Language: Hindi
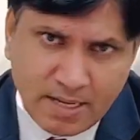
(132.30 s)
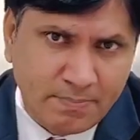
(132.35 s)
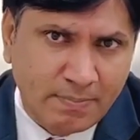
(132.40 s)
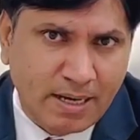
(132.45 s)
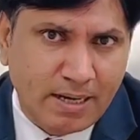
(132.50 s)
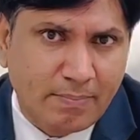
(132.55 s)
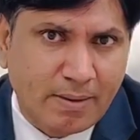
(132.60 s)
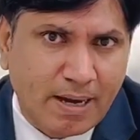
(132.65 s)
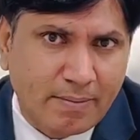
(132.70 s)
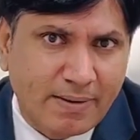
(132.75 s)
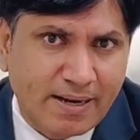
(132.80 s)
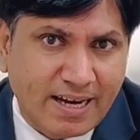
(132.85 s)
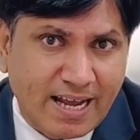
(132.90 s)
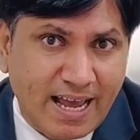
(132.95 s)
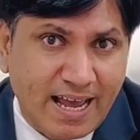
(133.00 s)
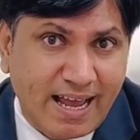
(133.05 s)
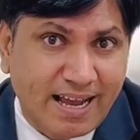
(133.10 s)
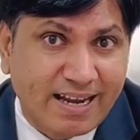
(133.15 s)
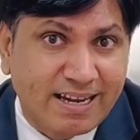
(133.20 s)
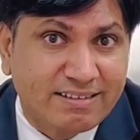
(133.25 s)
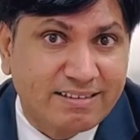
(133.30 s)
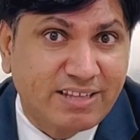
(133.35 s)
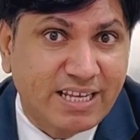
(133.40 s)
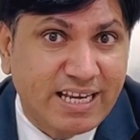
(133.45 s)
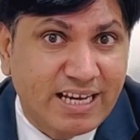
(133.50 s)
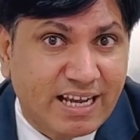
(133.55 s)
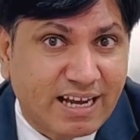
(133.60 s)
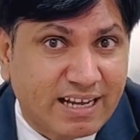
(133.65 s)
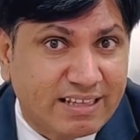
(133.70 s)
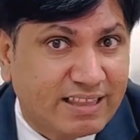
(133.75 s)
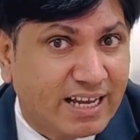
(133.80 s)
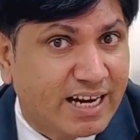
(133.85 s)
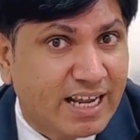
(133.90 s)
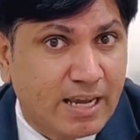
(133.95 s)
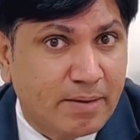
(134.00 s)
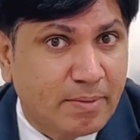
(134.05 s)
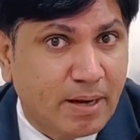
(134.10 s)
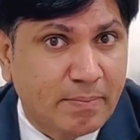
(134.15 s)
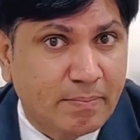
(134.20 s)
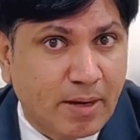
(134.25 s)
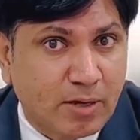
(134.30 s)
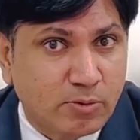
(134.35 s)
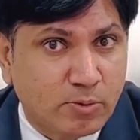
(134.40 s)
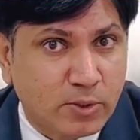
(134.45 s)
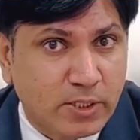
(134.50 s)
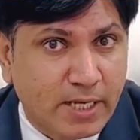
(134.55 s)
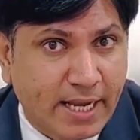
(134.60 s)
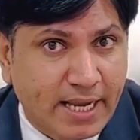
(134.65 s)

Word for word: मैंने बार बार कहा है अगर तीन लगातार ई e बाउंस हो